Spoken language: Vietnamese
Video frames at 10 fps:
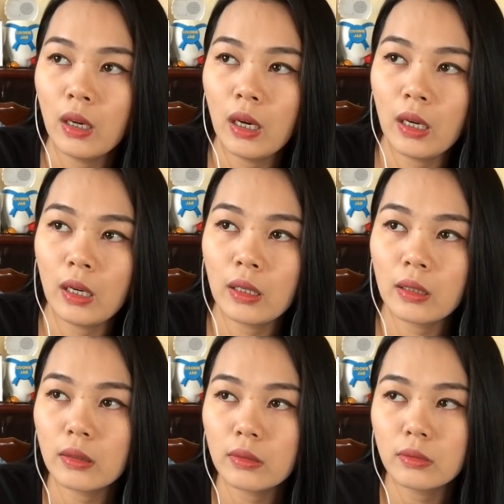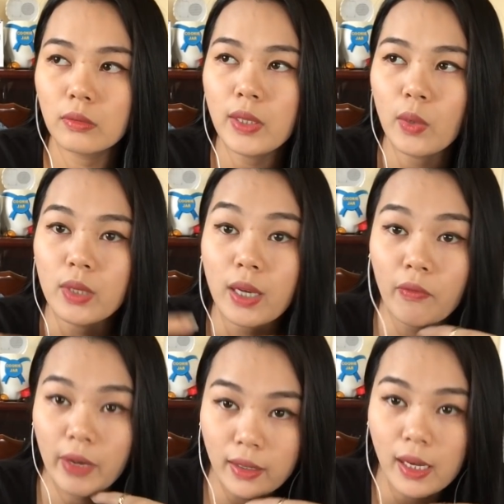À, ví dụ như
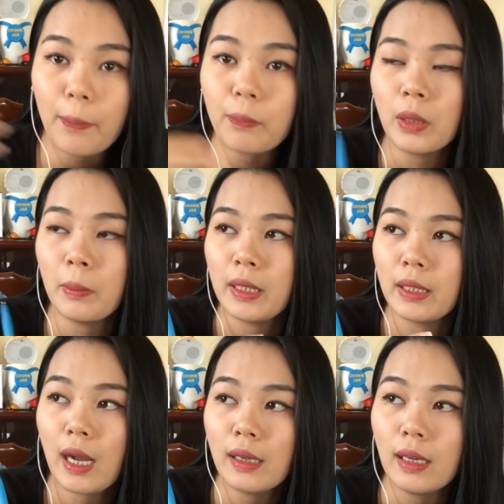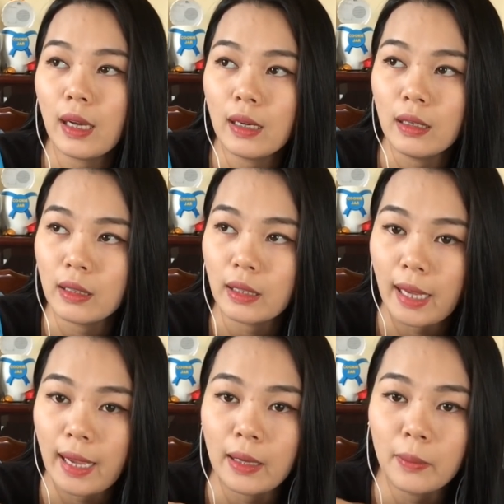công việc đó gấp thì mình khấn là ừ
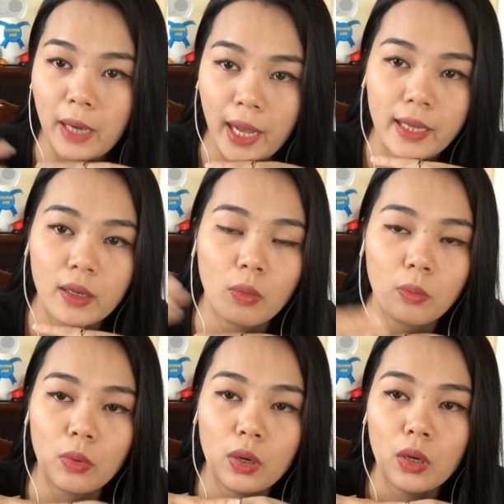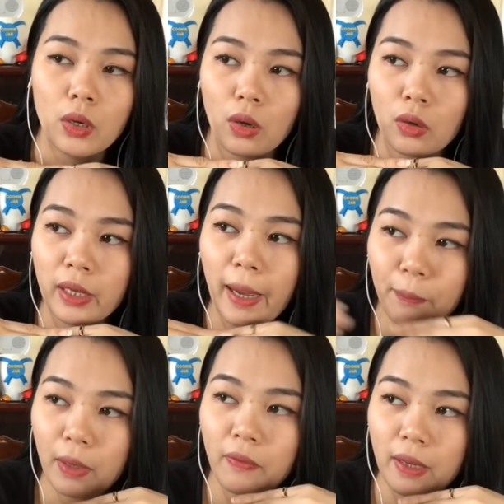ngày hôm nay con con gấp
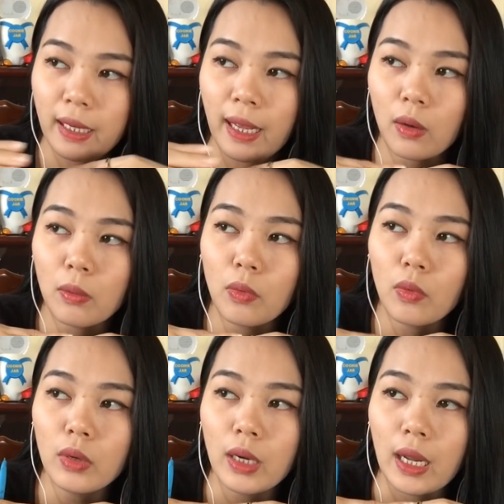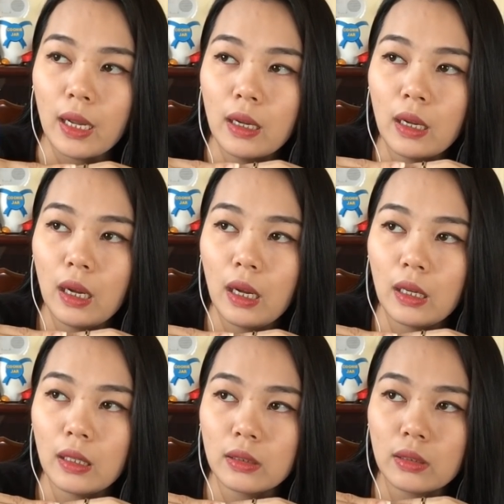cái việc này, con muốn là
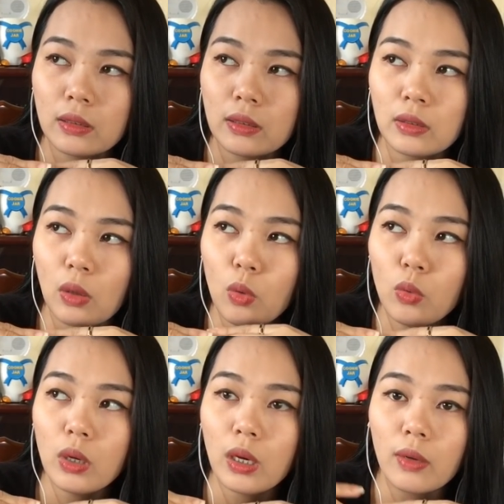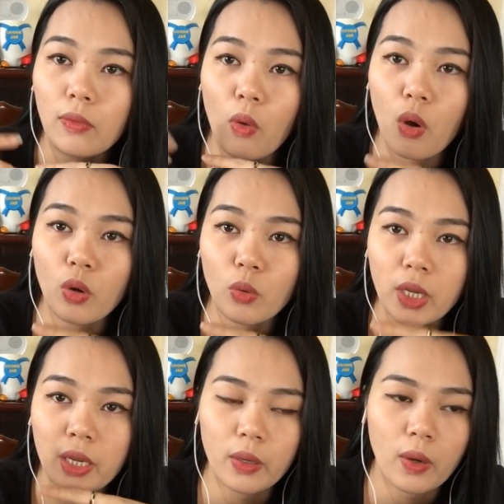à, tổ à, phù hộ độ
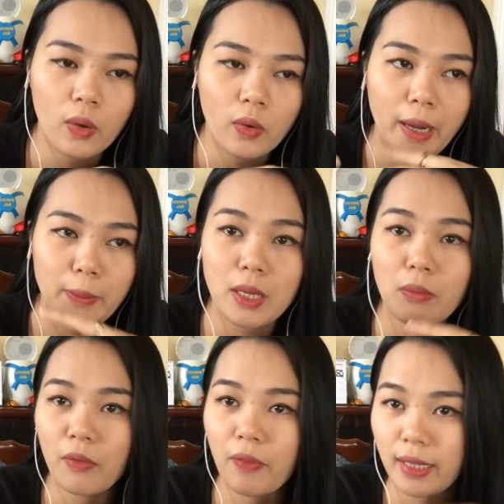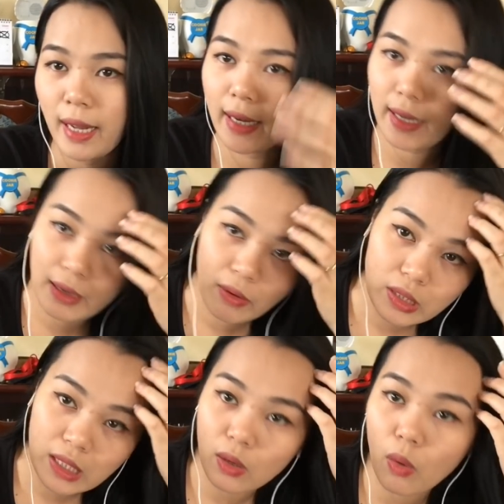trì cho con con làm xong được việc này đi, con
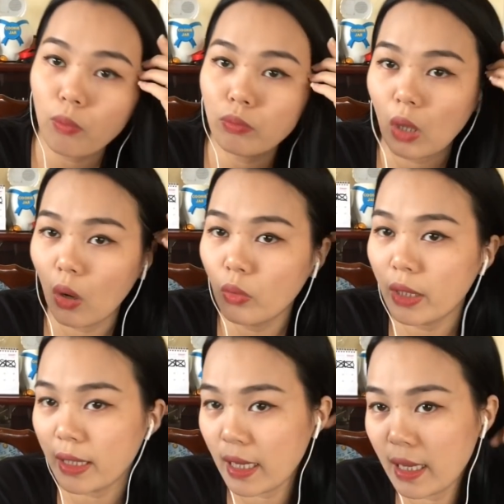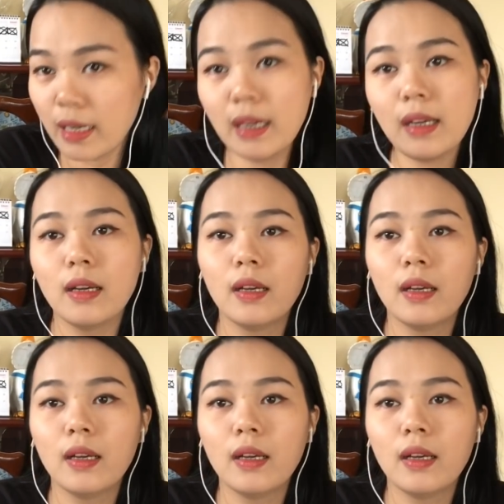sẽ cúng tổ gì gì, gì đó